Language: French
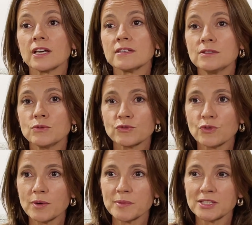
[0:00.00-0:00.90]
dit une
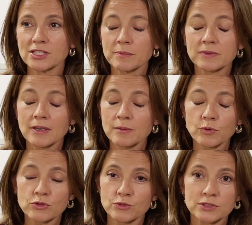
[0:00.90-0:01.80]
fois, mais j'aime tellement
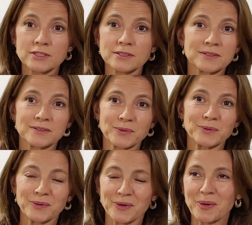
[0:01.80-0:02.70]
que je le dis
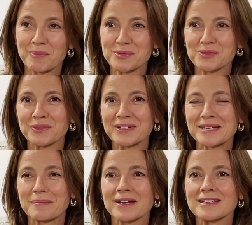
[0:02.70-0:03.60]
encore plus souvent à sa
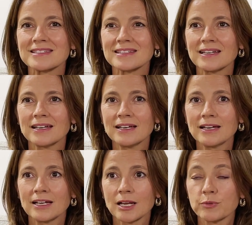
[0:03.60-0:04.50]
place,
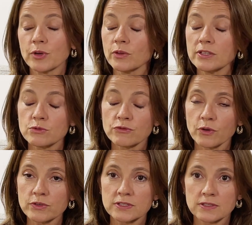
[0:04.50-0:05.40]
la plus grande des
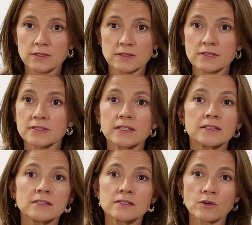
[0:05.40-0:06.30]
souffrances, c'est celle
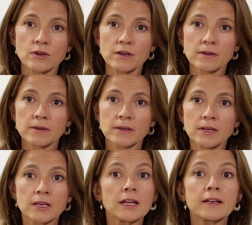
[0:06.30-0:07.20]
qui isole.
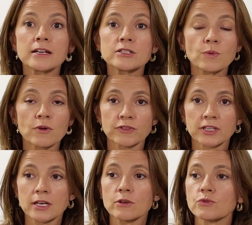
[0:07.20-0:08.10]
Quelle qu'elle soit, en fait,
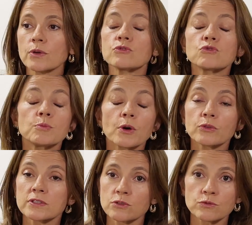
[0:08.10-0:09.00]
quel que soit le support de
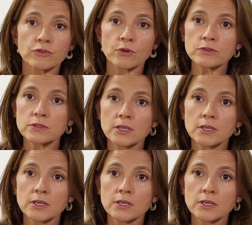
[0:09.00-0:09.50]
cette souffrance,